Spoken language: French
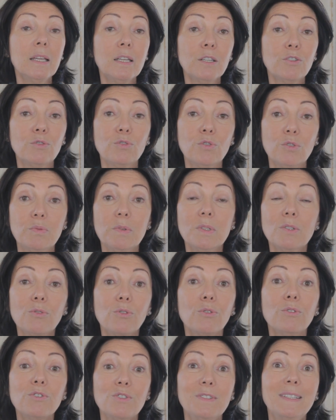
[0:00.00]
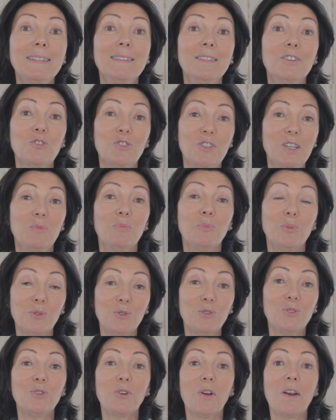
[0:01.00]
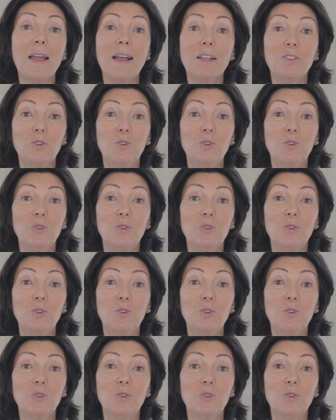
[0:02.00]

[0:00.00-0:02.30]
et je suis heureuse d'être dans cette posture-là,